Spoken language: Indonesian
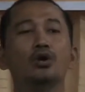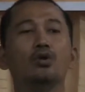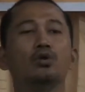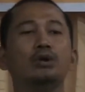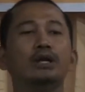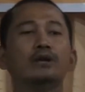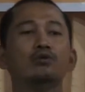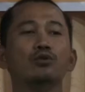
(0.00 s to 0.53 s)

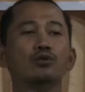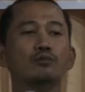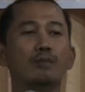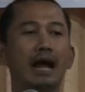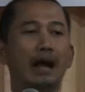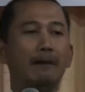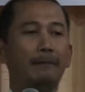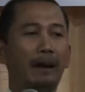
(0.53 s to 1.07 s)

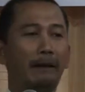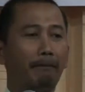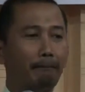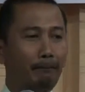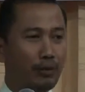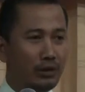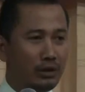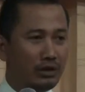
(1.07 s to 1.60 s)
Kurikulum
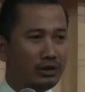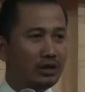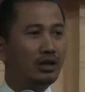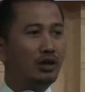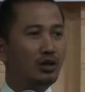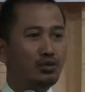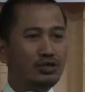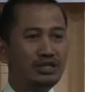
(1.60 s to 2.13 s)

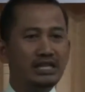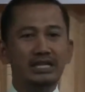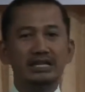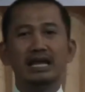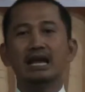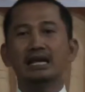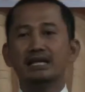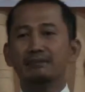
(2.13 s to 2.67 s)
apapun
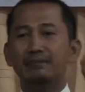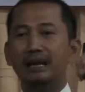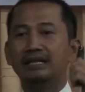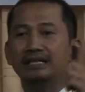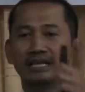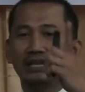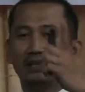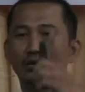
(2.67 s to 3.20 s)
kuncinya di
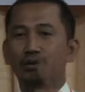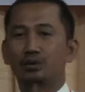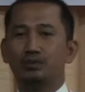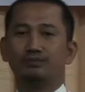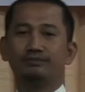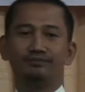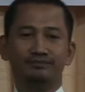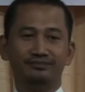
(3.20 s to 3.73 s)
mindset
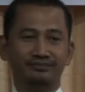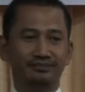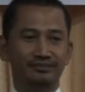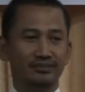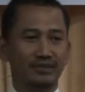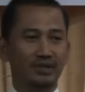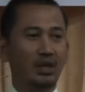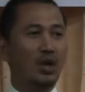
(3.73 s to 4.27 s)
guru.
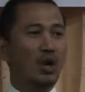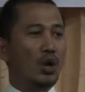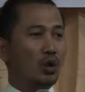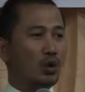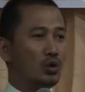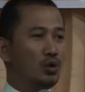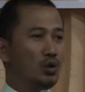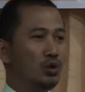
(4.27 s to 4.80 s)

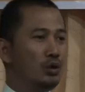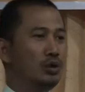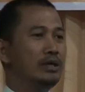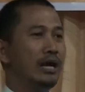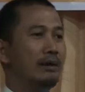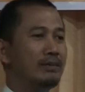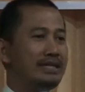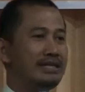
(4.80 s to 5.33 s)
Guru
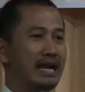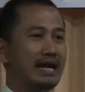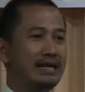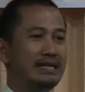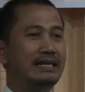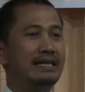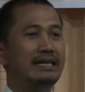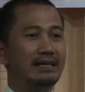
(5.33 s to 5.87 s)
yang
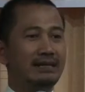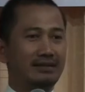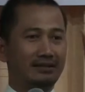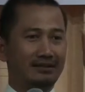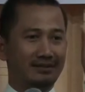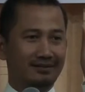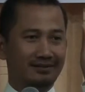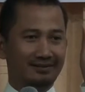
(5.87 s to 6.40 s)
menjadi
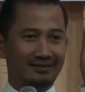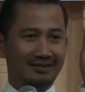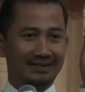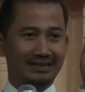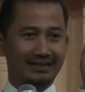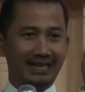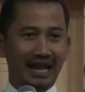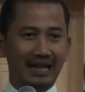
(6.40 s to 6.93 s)

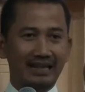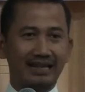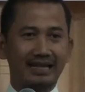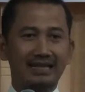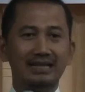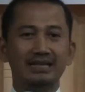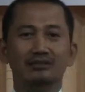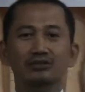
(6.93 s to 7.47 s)

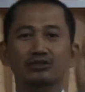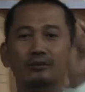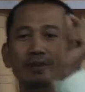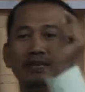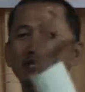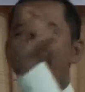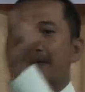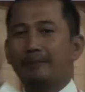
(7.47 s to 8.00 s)
energi untuk
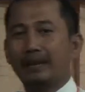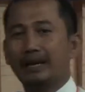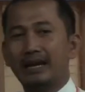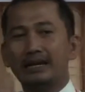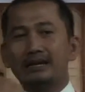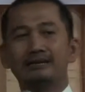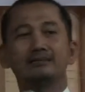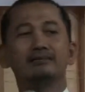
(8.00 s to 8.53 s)

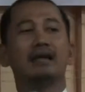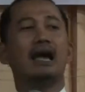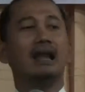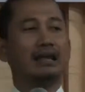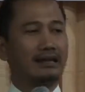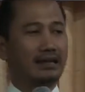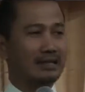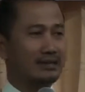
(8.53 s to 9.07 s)
pencapaian
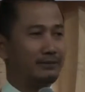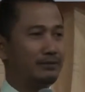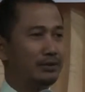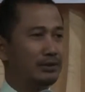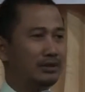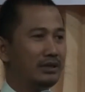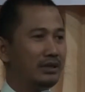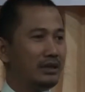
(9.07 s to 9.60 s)
alam
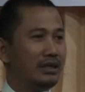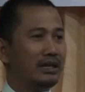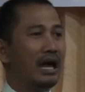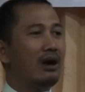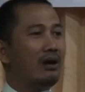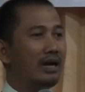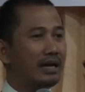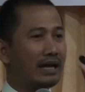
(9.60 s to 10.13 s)
tersebut.
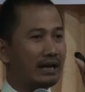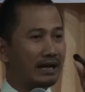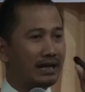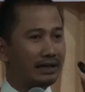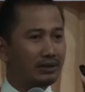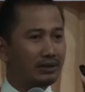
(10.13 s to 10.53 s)
Nah, oleh karena